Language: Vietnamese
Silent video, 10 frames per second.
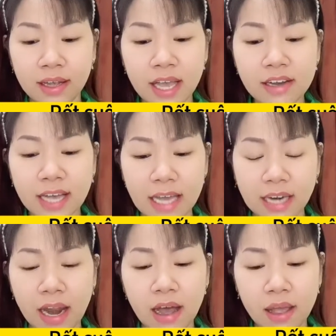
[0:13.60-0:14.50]
Khi người khác
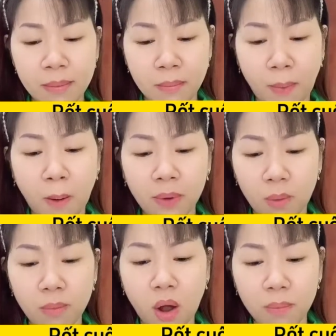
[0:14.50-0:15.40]
trả lời 1
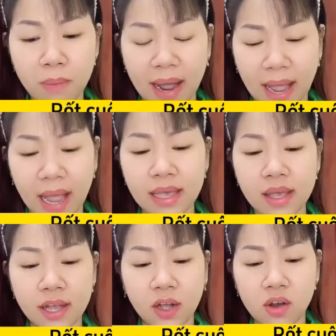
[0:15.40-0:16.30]
cộng 1 bằng 2,
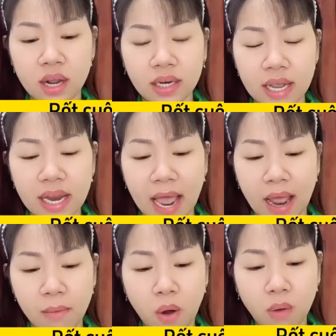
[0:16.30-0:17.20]
con nên nghĩ
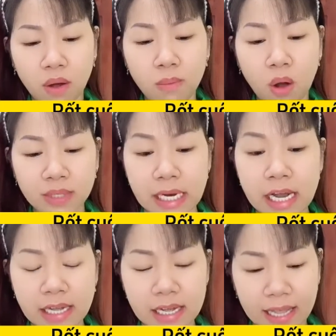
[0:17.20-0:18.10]
là 1 cộng 1 sẽ
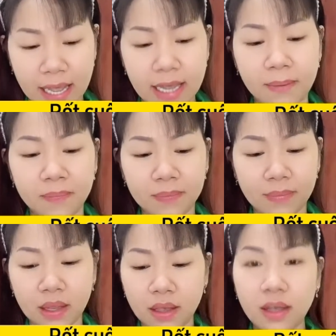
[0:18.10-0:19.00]
lớn hơn 2.
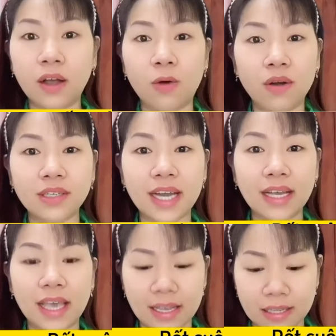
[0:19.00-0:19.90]
Cậu con trai
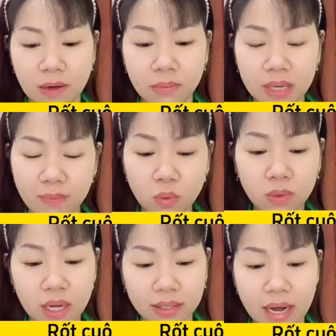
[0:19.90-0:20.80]
nghe xong nghiêm
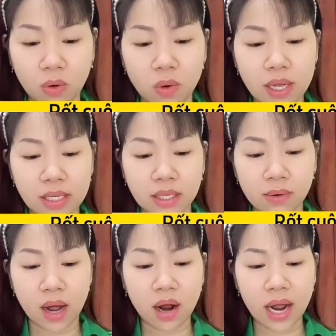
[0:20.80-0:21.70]
túc gật đầu, sau
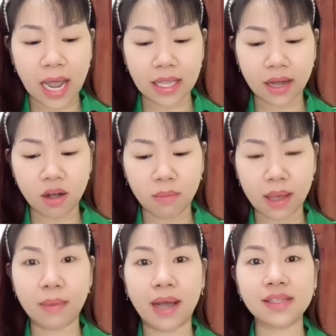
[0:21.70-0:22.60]
đó hai cha con
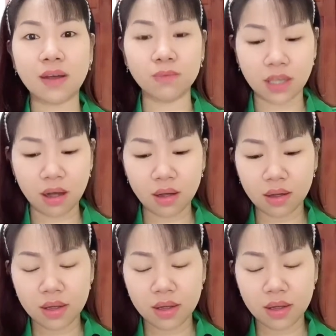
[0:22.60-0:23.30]
may mắn sống sót.